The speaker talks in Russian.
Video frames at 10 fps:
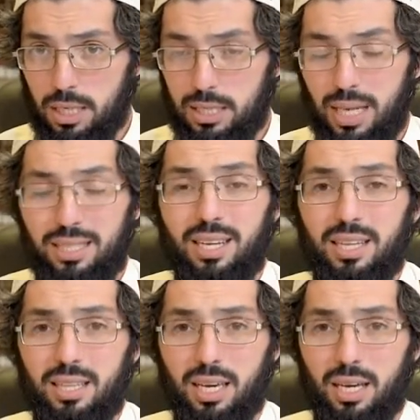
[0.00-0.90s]
с
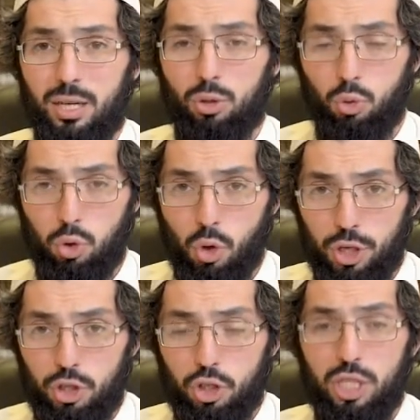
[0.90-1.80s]
открытой
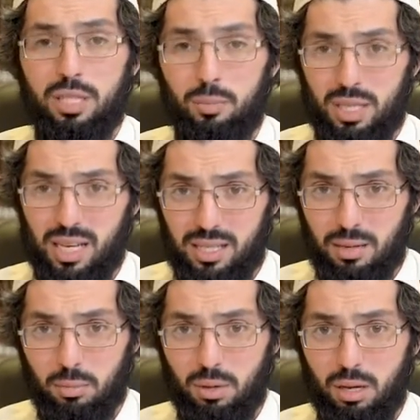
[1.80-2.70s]
душой, с чистым
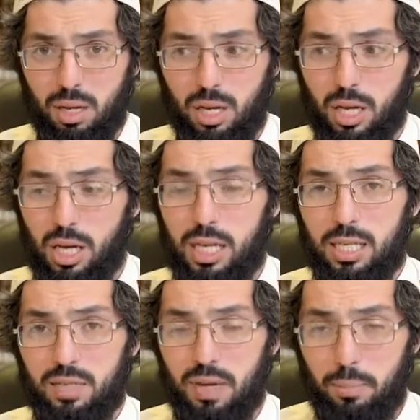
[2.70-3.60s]
сердцем,
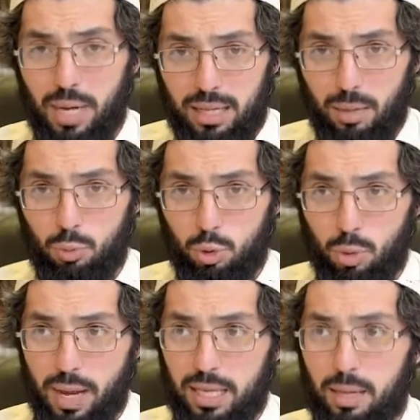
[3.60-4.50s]
со своим
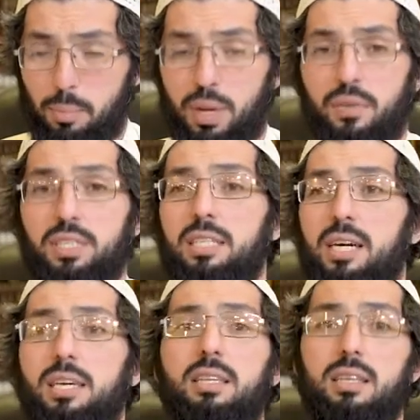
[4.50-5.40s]
братом-мусульманином проводить
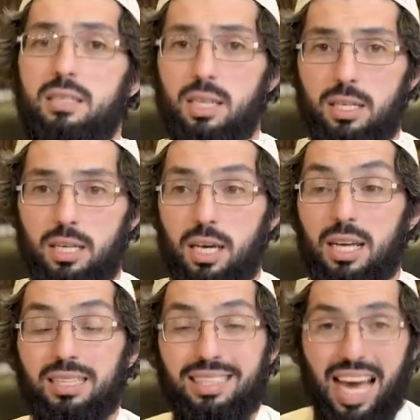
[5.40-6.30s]
какие-то сделки.
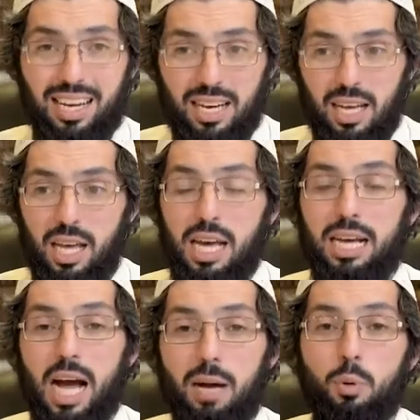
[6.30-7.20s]
Так,
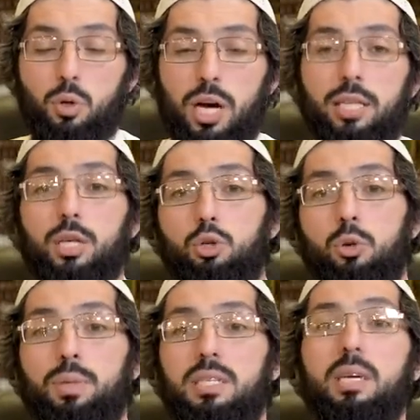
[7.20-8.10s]
как бы он хотел,
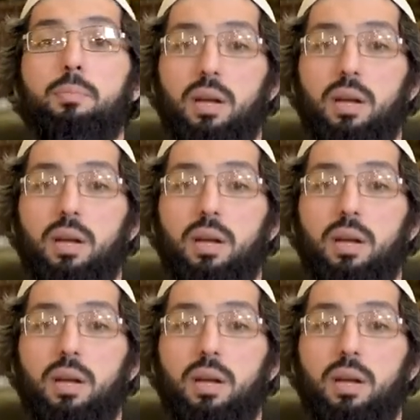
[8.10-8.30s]
чтобы с ним